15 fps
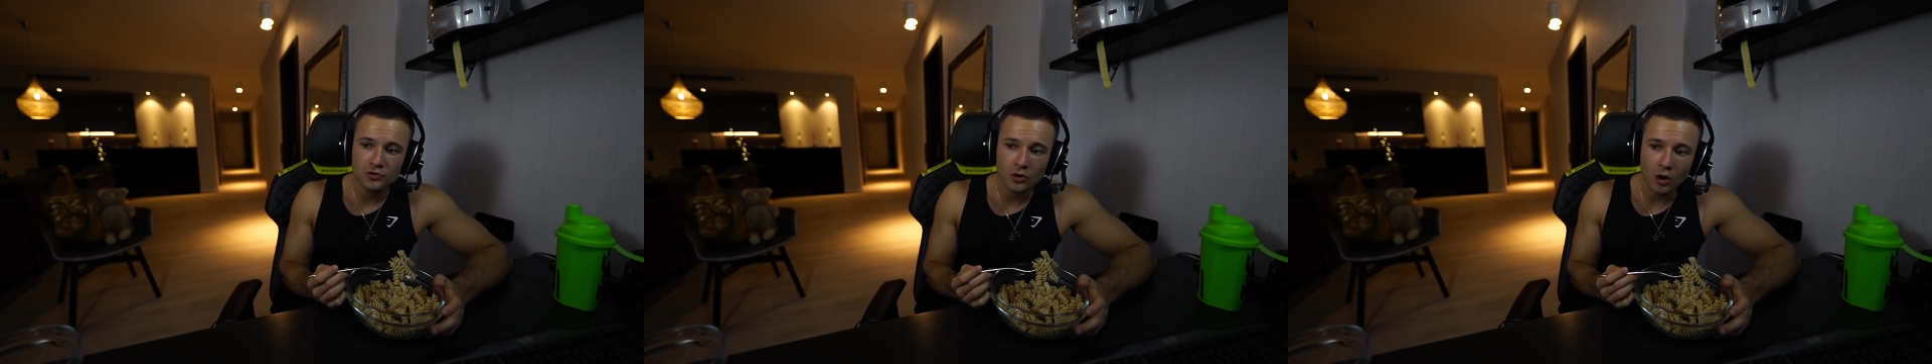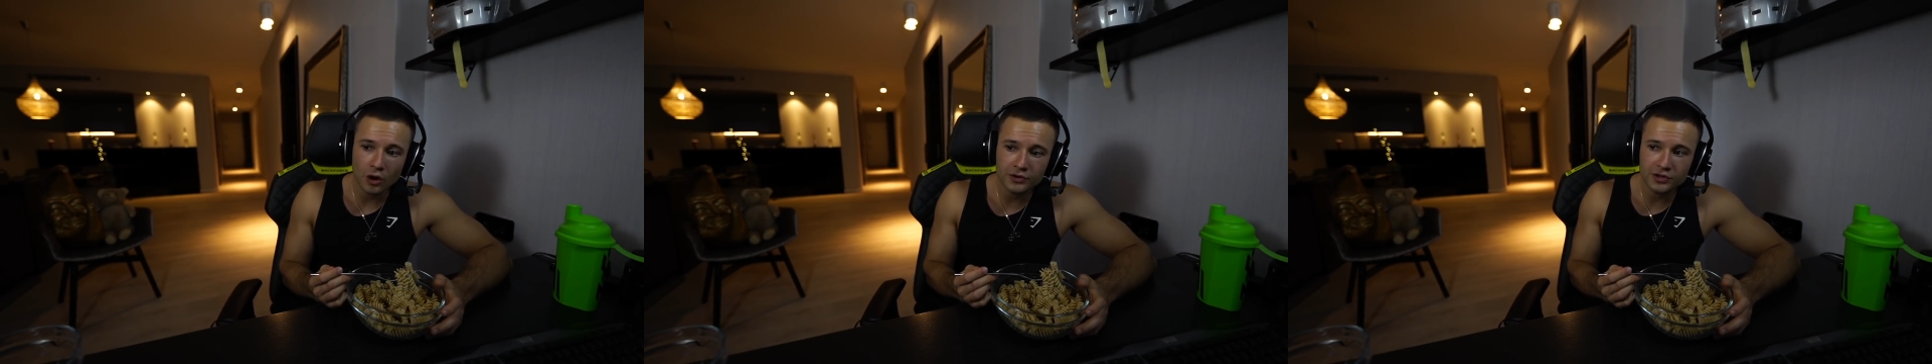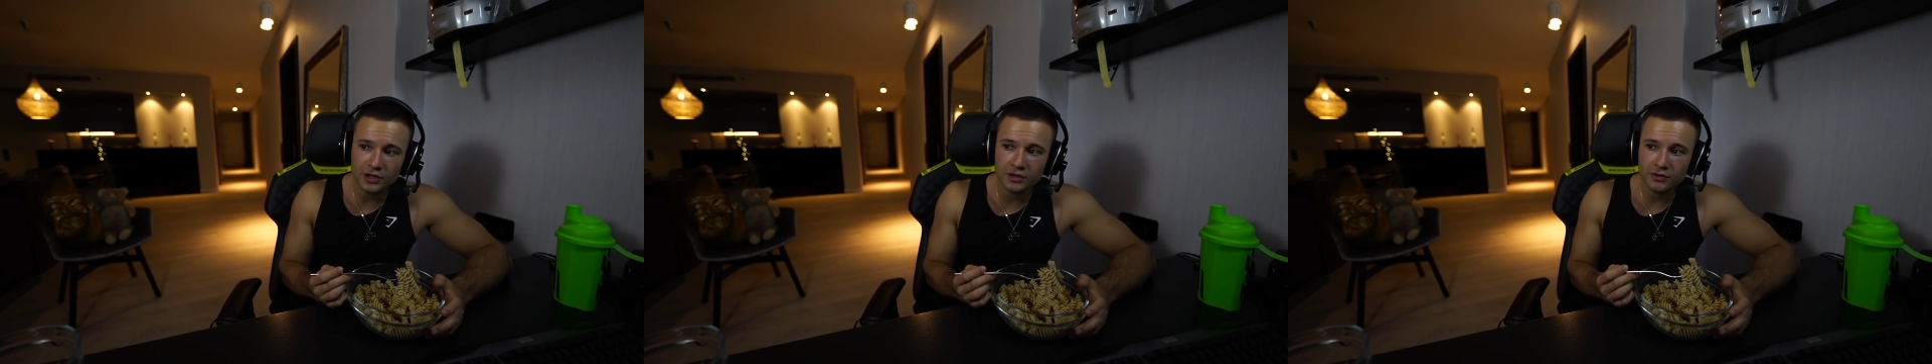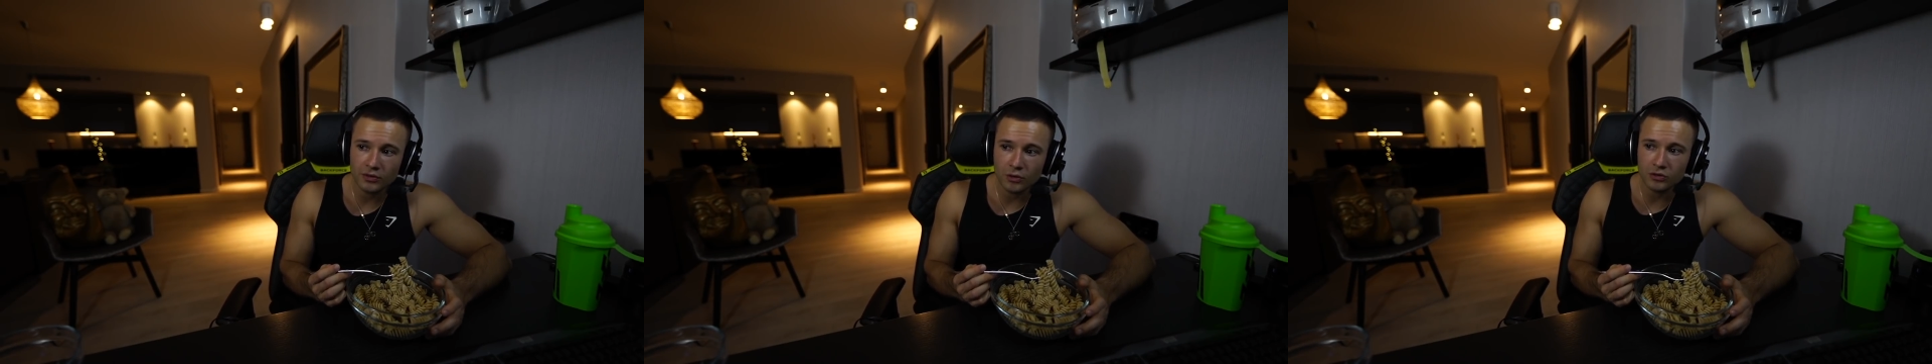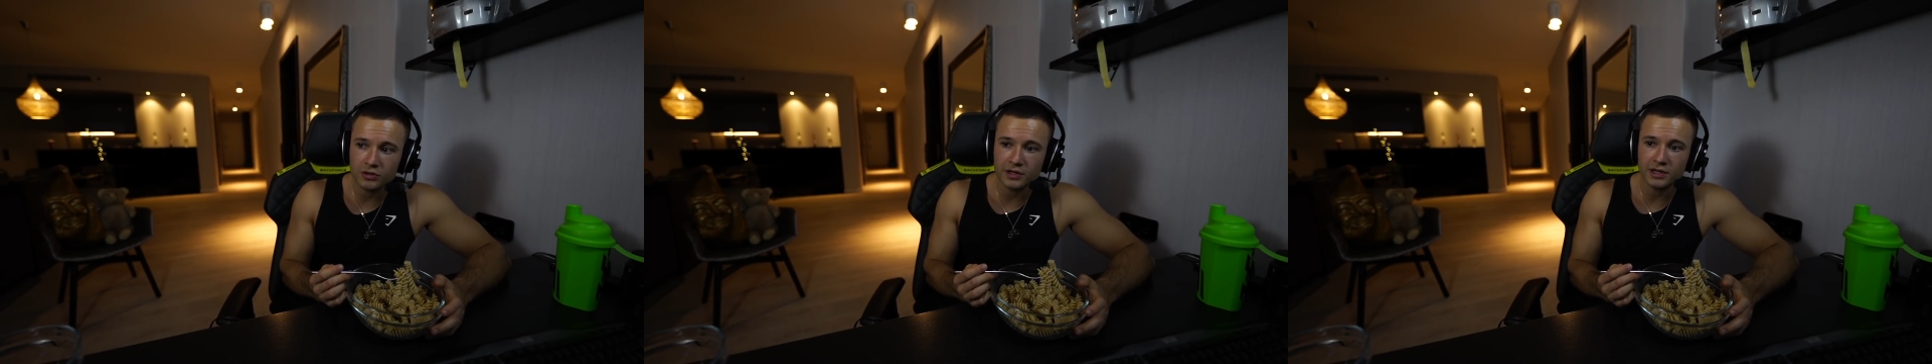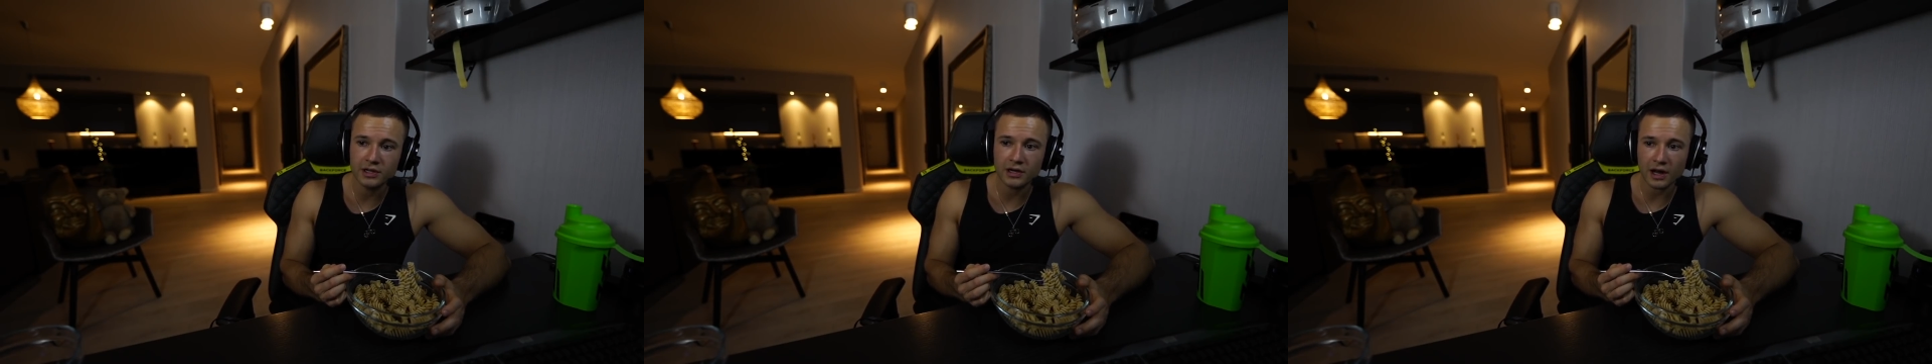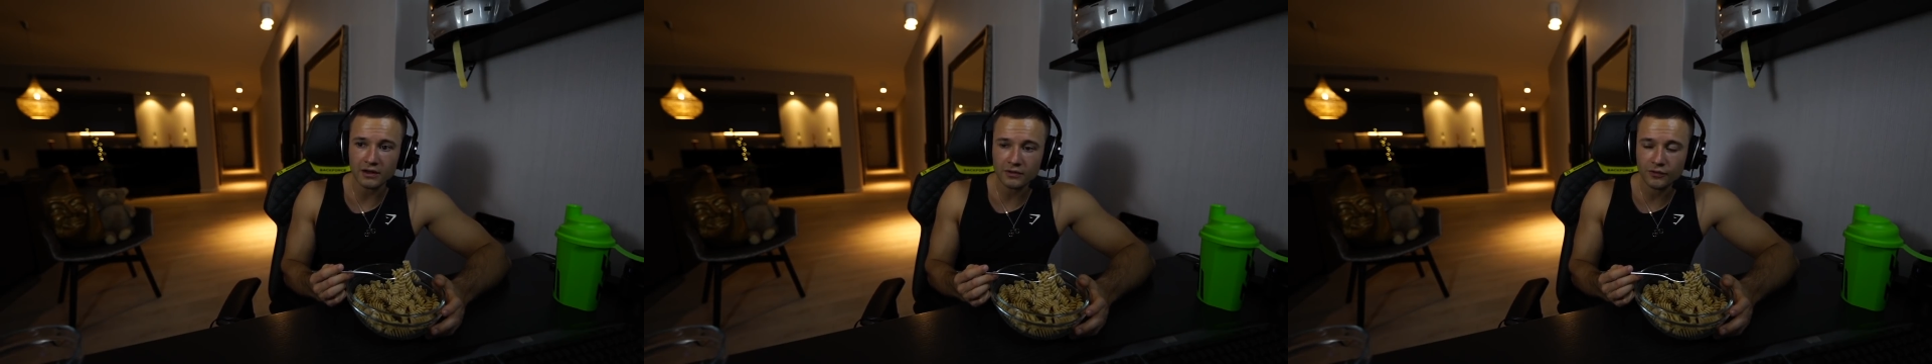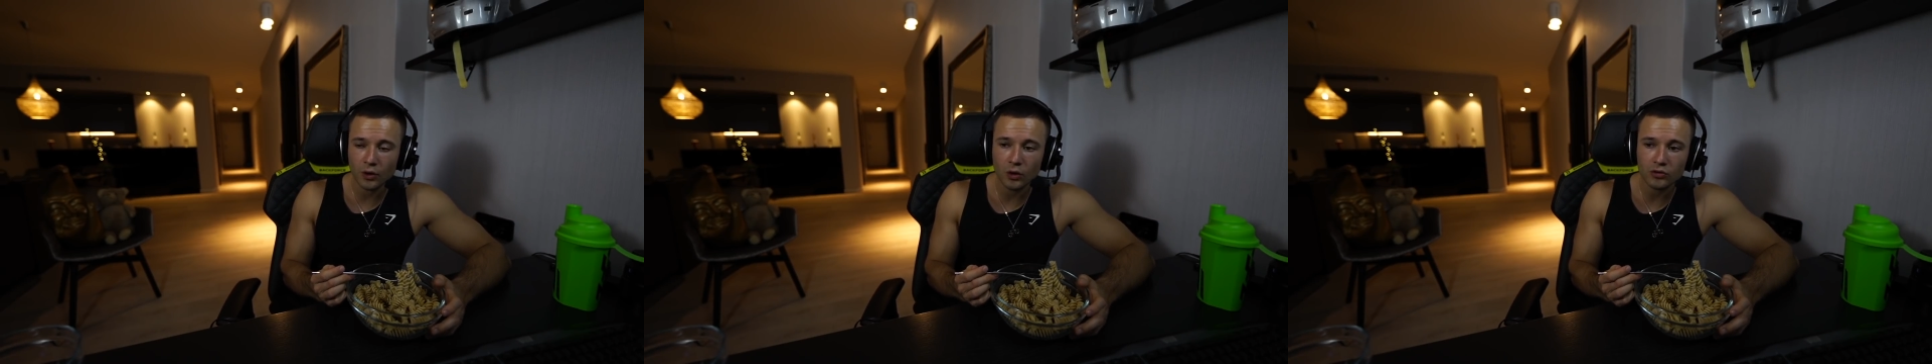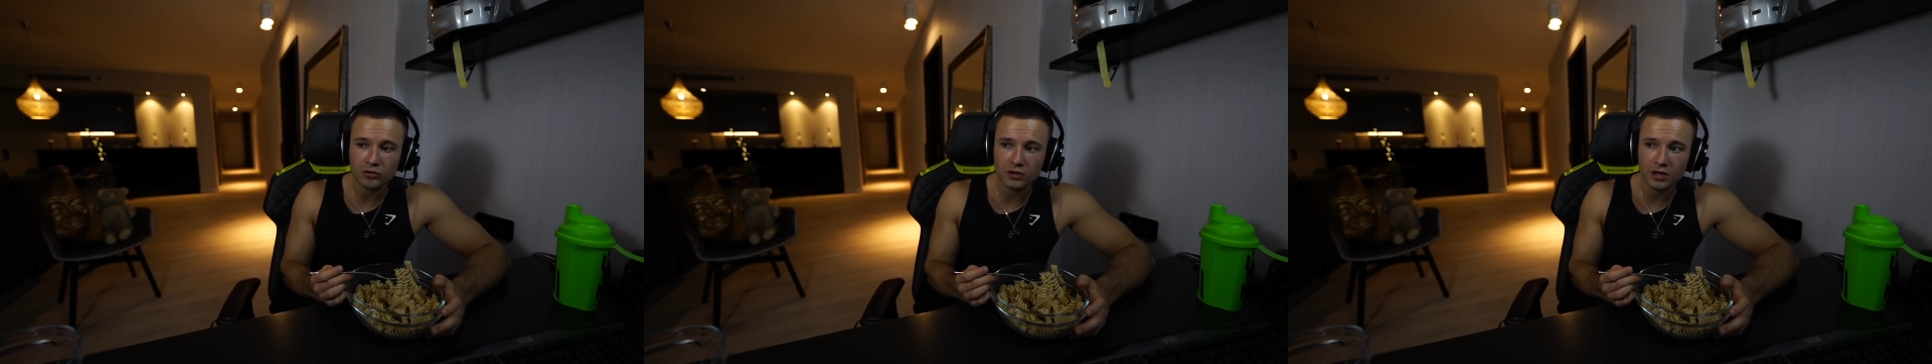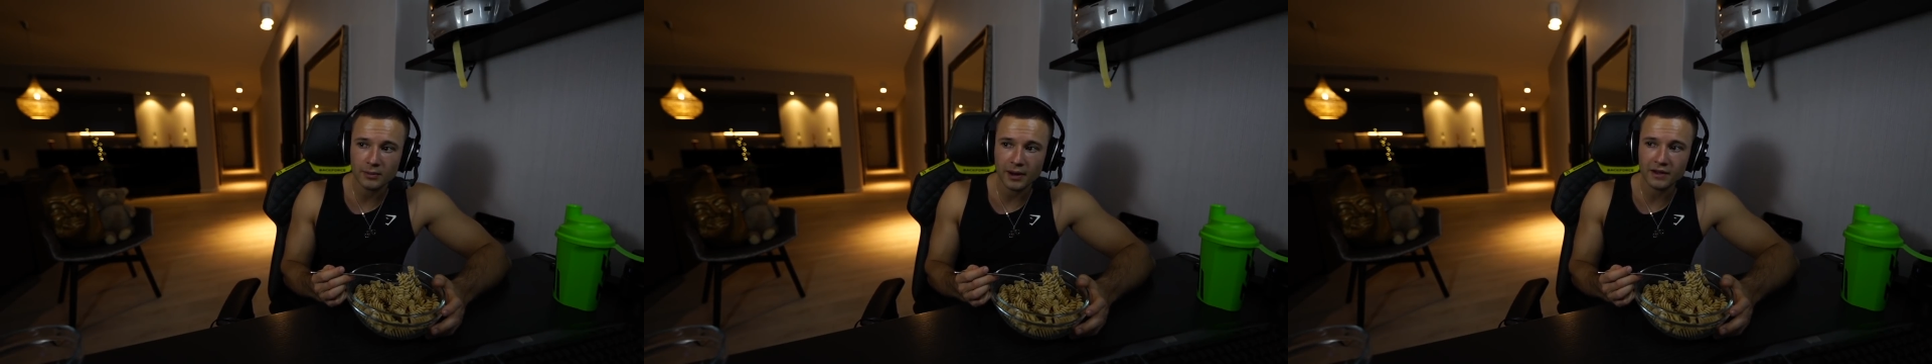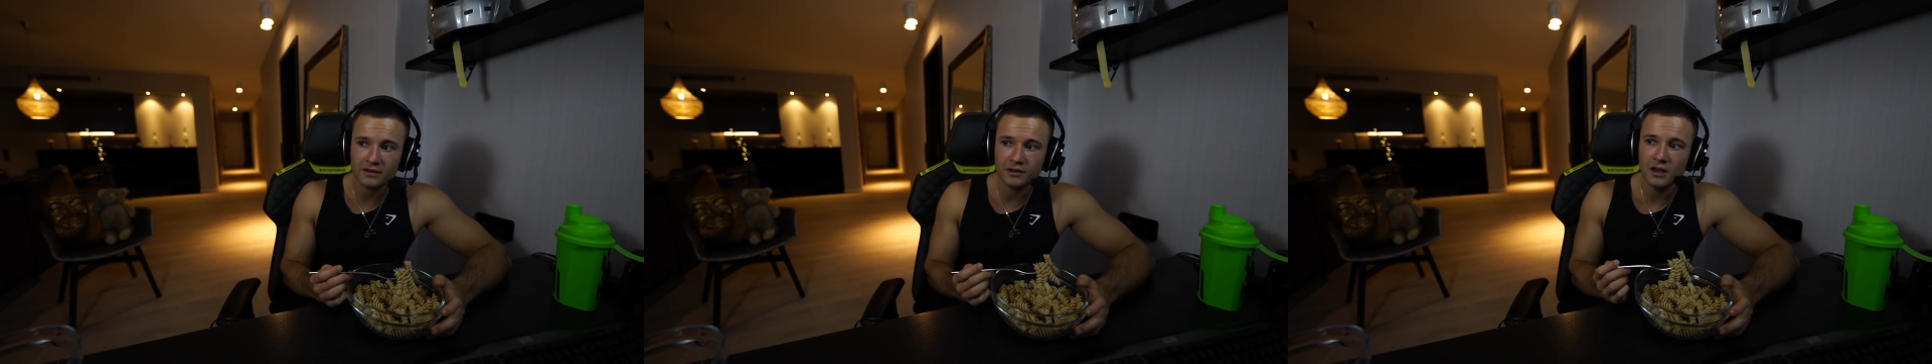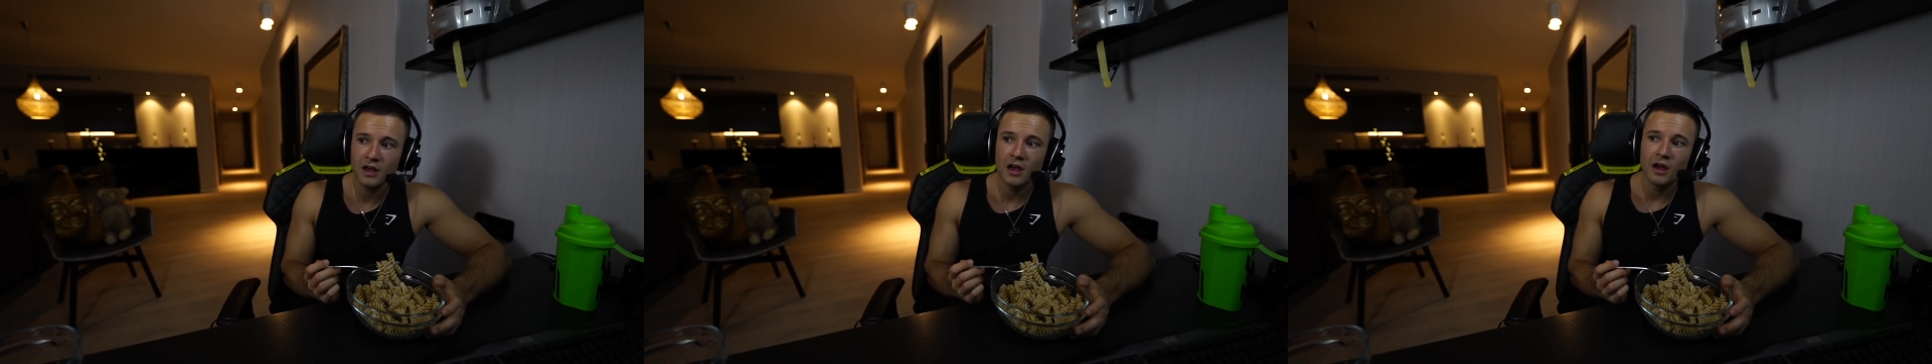heute unter den ganzen Verlosungen, die dabei sind,